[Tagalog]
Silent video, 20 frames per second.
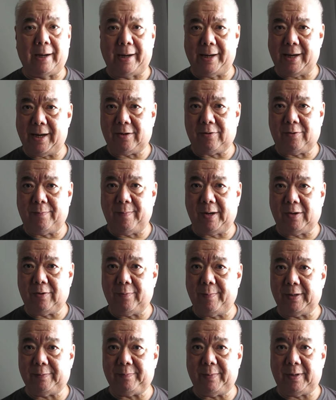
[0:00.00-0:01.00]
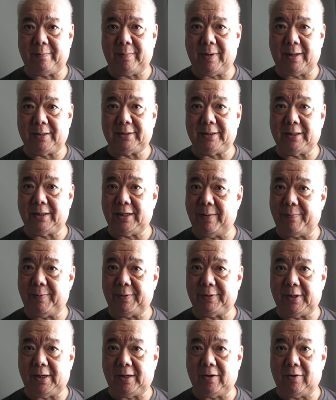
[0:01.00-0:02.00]
Kaya kung may commitment man si
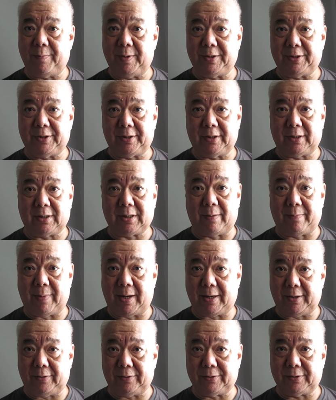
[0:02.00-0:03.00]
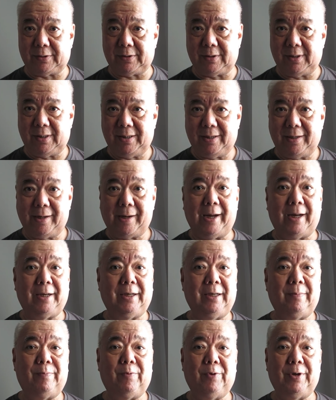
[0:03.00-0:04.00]
Deputy Commissioner Cabarrios,
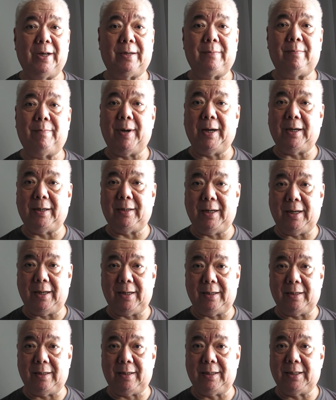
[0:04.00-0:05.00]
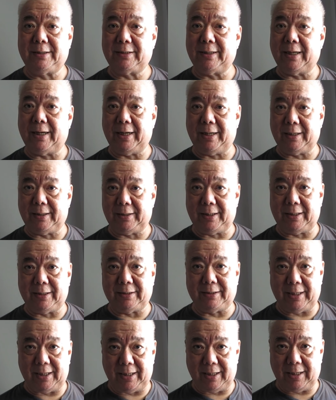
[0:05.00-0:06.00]
hindi po yan binding sa
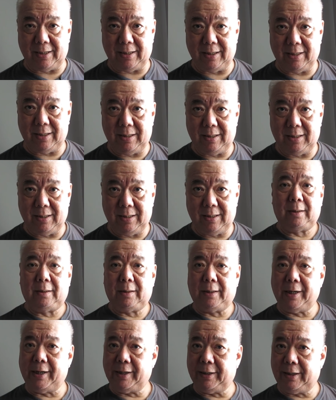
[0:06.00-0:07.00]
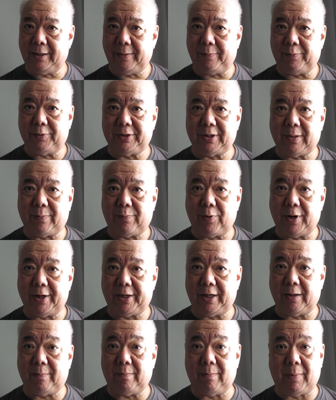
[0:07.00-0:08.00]
NTC. Hindi po siya
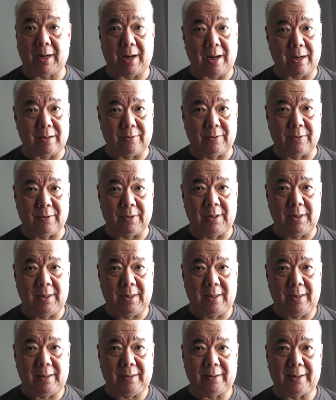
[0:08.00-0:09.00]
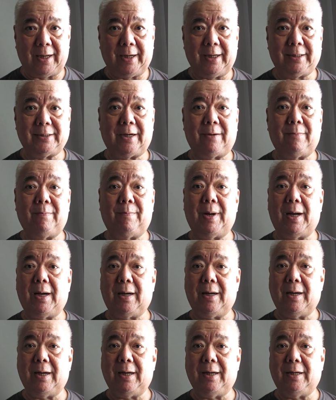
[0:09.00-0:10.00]
pwedeng mangako ng isang
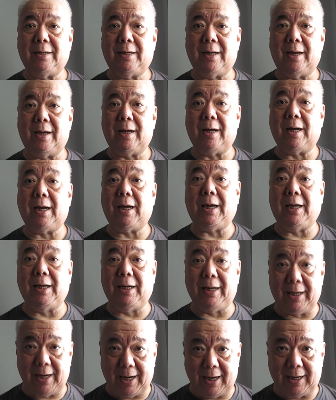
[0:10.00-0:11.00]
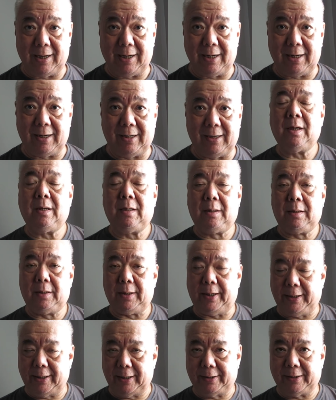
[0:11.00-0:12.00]
bagay na illegal.
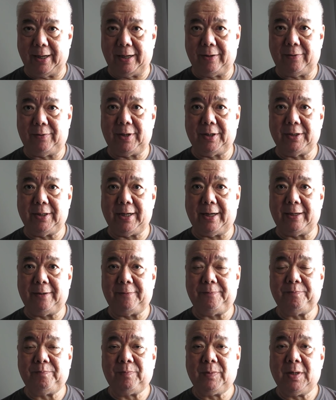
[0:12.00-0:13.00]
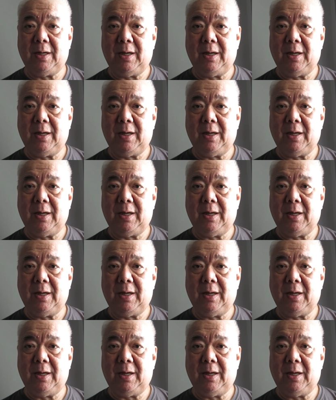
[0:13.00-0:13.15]
Idagdag ko lang dyan